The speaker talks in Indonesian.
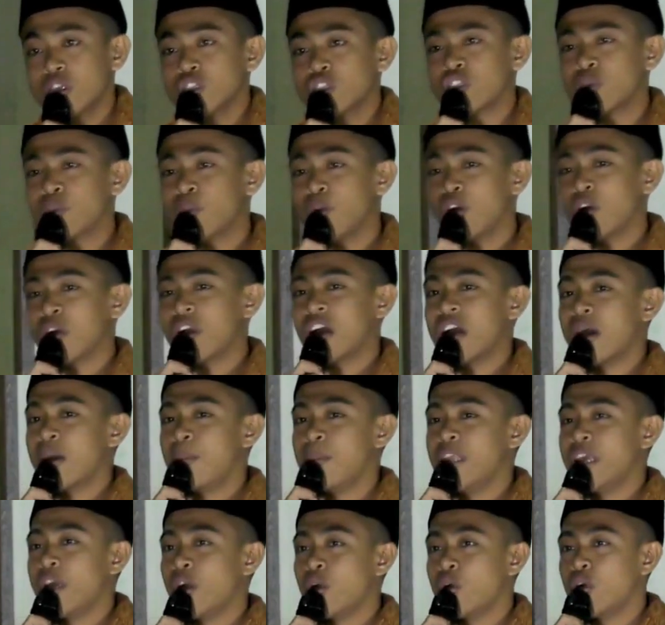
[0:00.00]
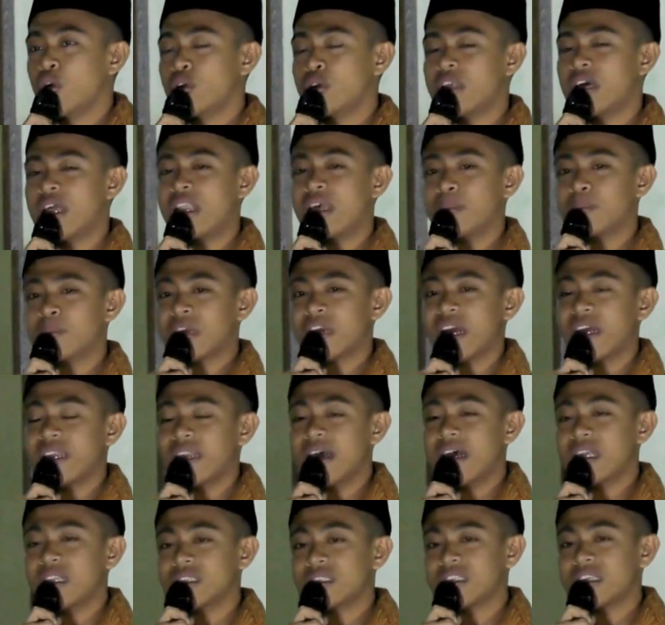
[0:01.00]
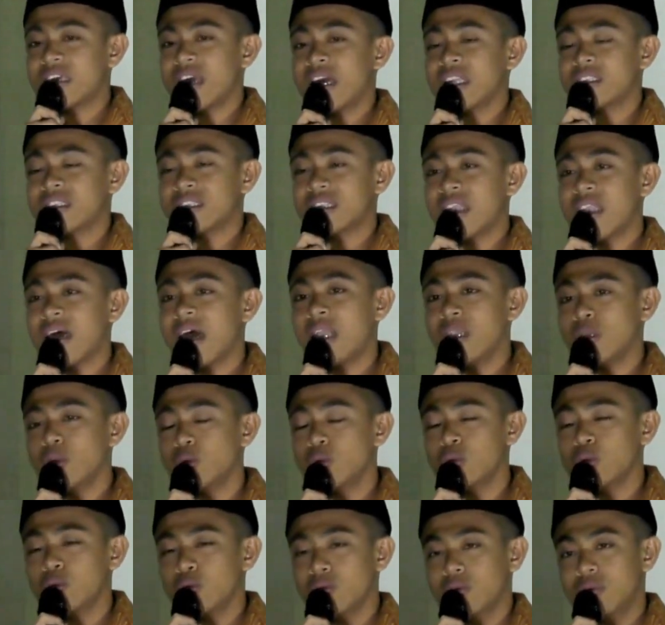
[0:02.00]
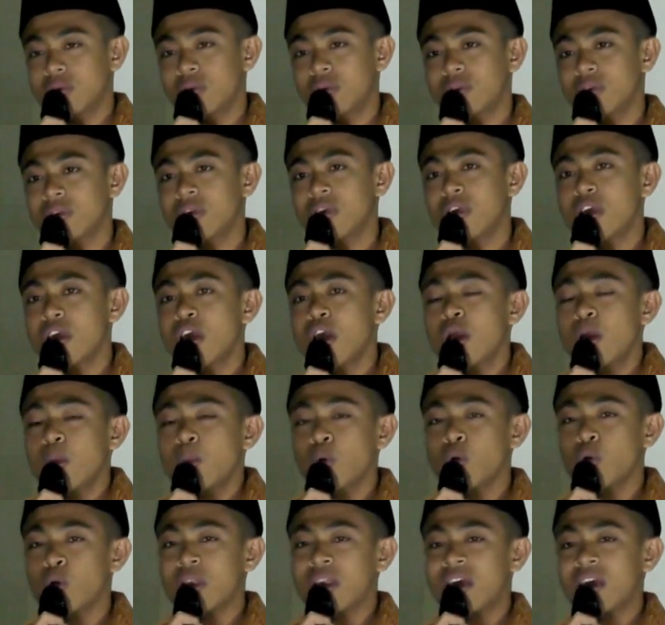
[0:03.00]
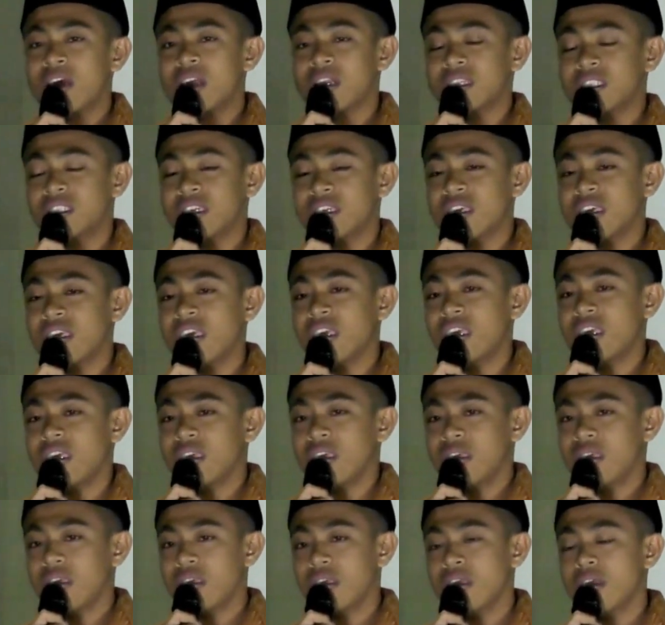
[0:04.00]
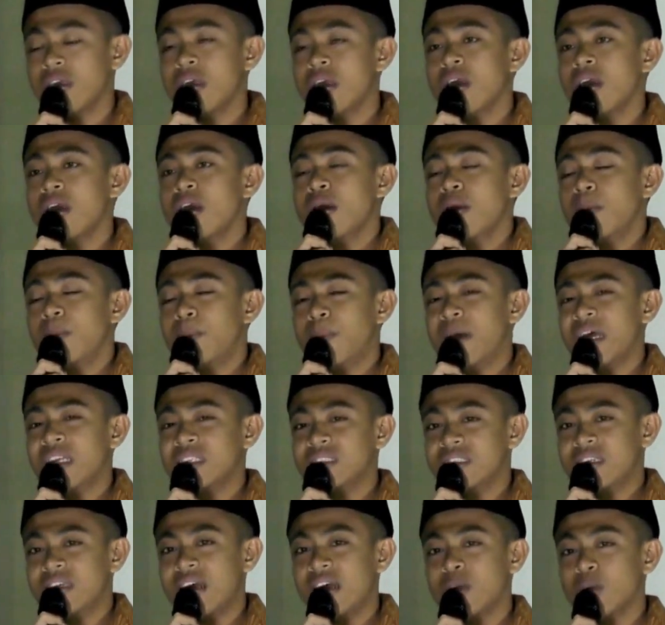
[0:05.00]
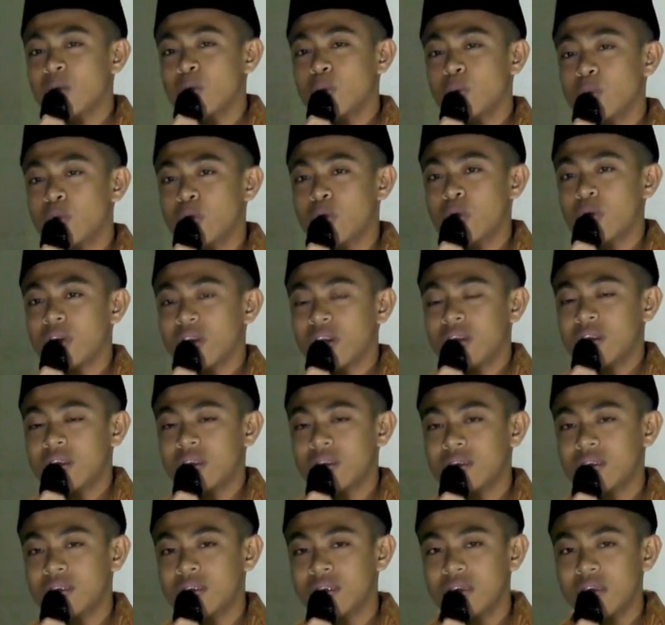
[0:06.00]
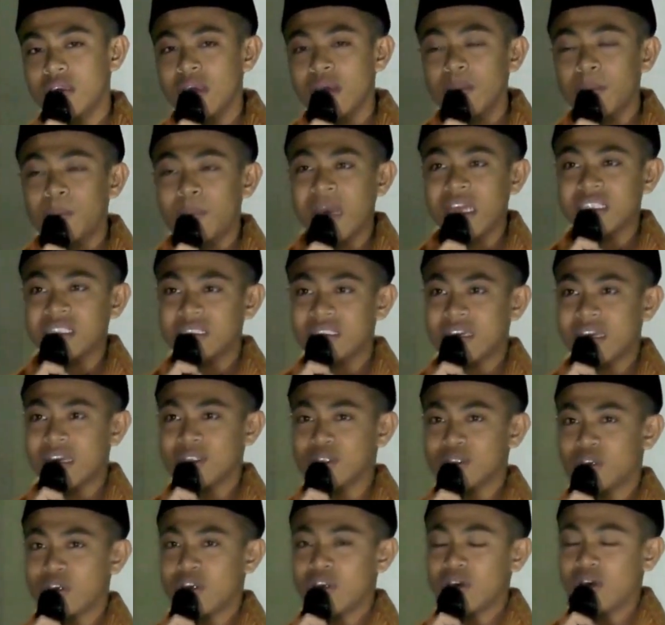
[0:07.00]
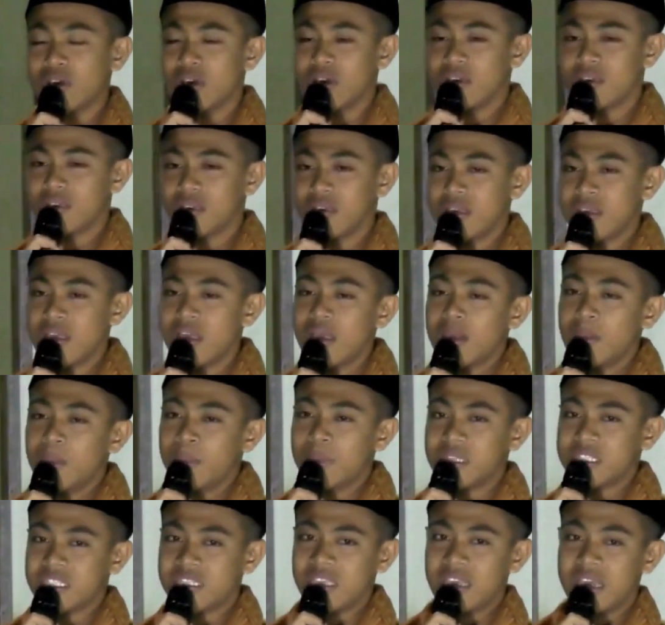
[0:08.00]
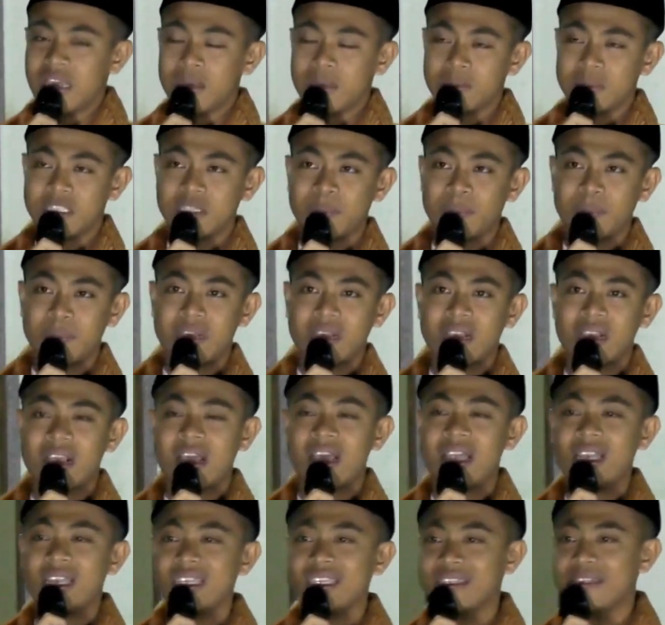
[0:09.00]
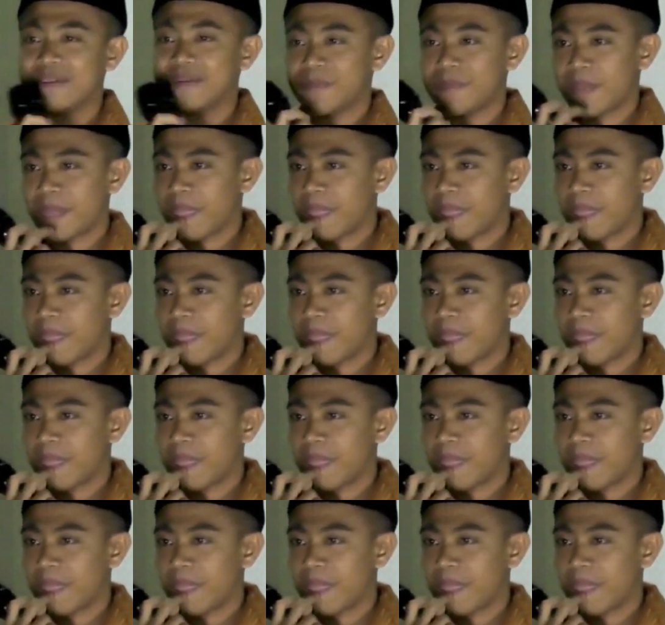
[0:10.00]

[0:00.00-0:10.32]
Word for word: Semoga beliau dalam keadaan sehat selalu, murah rezeki, panjang umur, panjang jodoh, besayang sempet kali.